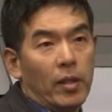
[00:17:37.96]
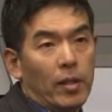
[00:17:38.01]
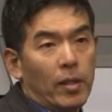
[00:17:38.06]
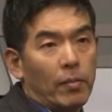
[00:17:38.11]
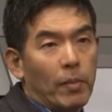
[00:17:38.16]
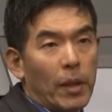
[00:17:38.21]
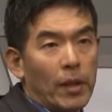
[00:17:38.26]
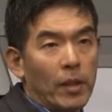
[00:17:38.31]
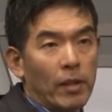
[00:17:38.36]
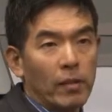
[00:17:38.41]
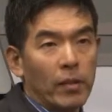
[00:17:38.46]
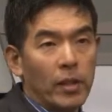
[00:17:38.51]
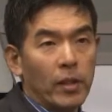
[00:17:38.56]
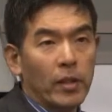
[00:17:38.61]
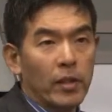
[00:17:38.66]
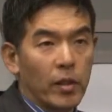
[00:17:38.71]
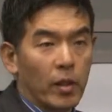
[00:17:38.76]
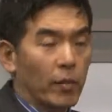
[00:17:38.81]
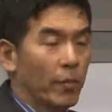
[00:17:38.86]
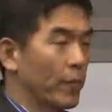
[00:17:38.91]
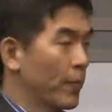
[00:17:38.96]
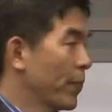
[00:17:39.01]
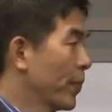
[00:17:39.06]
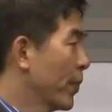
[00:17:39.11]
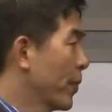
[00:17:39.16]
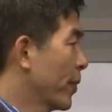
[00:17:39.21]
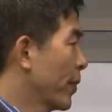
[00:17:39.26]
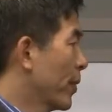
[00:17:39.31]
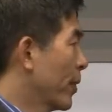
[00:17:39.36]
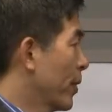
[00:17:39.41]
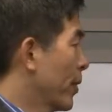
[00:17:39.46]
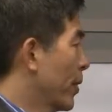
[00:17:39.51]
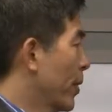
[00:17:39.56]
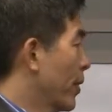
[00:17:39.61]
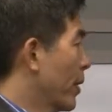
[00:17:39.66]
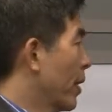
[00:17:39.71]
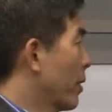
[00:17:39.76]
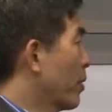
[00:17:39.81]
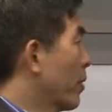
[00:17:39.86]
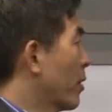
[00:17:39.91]
마이너스 1점.
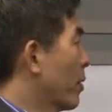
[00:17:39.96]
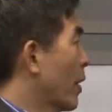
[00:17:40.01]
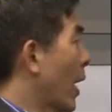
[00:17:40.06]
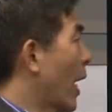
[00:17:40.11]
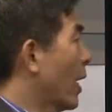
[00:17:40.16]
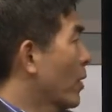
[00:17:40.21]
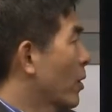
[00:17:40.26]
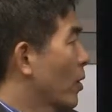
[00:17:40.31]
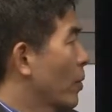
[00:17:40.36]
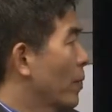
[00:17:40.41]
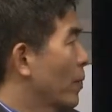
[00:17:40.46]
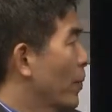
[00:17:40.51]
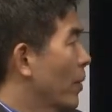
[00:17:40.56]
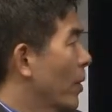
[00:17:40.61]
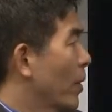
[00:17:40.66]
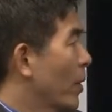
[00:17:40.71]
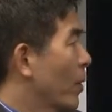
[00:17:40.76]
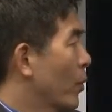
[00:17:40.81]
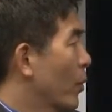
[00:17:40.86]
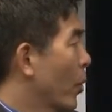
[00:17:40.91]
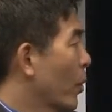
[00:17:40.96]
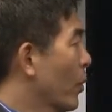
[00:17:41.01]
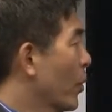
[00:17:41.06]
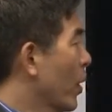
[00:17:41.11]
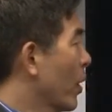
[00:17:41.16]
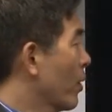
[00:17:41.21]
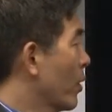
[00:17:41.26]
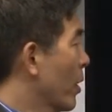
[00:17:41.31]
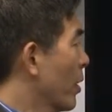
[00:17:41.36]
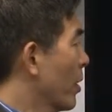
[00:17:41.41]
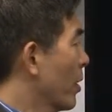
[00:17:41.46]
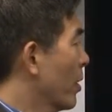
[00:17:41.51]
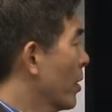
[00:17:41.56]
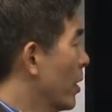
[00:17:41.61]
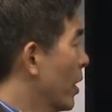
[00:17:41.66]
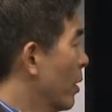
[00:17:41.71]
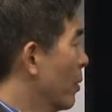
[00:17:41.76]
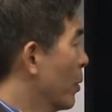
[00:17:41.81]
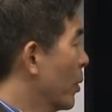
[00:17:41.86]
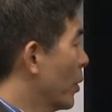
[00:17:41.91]
그래서 4점. 또 어떤 학생은
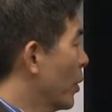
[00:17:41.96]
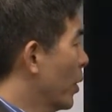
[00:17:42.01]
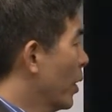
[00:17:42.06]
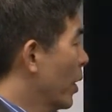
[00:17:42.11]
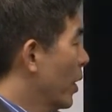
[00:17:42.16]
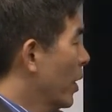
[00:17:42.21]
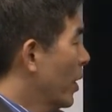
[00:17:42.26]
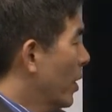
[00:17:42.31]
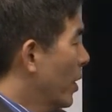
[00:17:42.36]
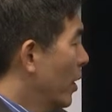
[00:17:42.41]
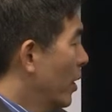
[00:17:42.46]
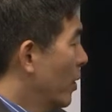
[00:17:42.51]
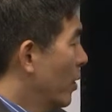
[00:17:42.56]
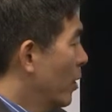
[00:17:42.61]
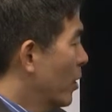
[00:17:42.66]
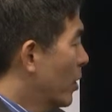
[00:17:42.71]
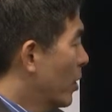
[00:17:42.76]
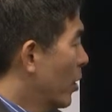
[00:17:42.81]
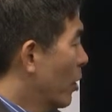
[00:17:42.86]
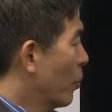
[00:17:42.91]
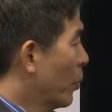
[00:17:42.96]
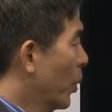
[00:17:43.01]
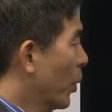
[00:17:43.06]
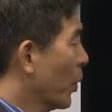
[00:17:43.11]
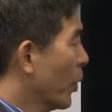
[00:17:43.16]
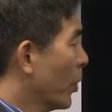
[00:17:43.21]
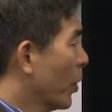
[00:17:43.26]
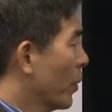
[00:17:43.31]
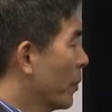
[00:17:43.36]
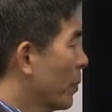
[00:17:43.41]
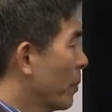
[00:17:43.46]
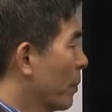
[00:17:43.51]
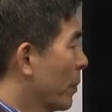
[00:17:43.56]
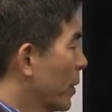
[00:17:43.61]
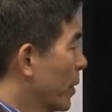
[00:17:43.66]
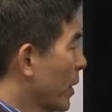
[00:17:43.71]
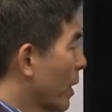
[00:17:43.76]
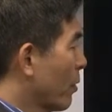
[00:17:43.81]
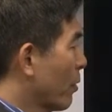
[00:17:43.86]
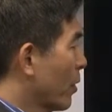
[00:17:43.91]
이제 뭐 이런 실험
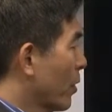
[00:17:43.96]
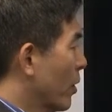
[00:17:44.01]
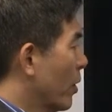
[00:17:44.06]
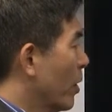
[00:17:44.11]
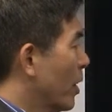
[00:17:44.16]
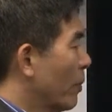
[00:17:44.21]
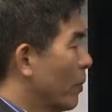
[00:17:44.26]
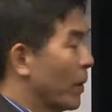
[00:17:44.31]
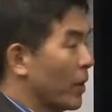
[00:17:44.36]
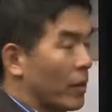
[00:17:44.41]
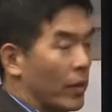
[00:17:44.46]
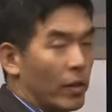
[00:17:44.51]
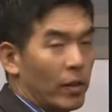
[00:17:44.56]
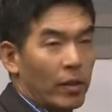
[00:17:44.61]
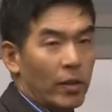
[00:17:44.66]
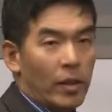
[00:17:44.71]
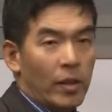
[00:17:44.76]
표기급이 자꾸 틀리면은